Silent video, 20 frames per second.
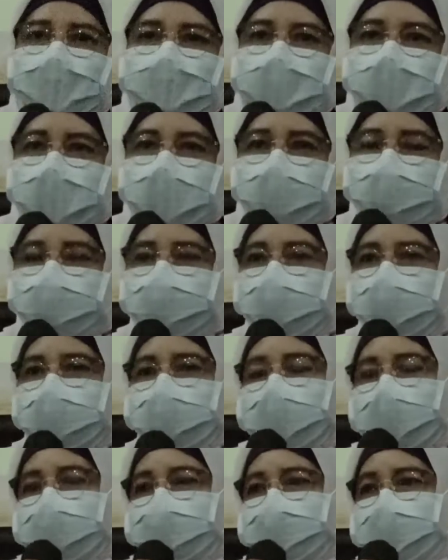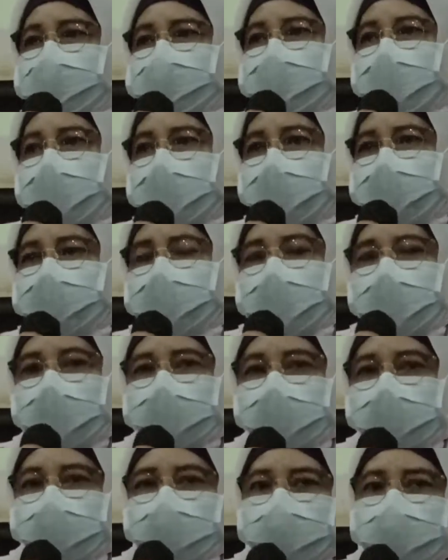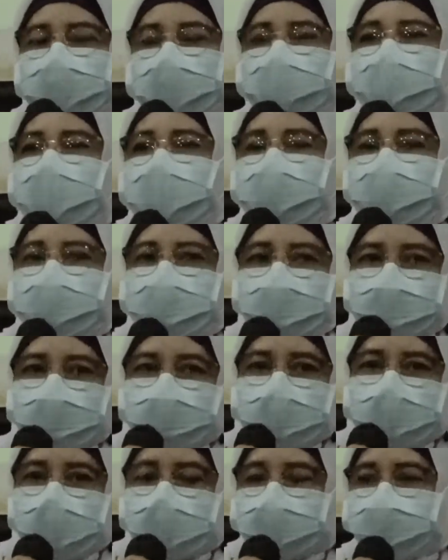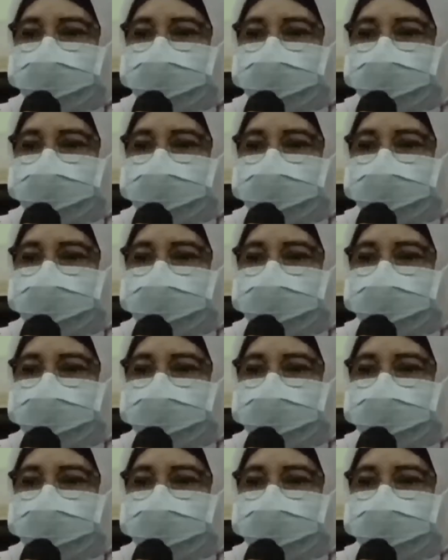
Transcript: 35 rumah sakit yang ada di Kota Bandung yang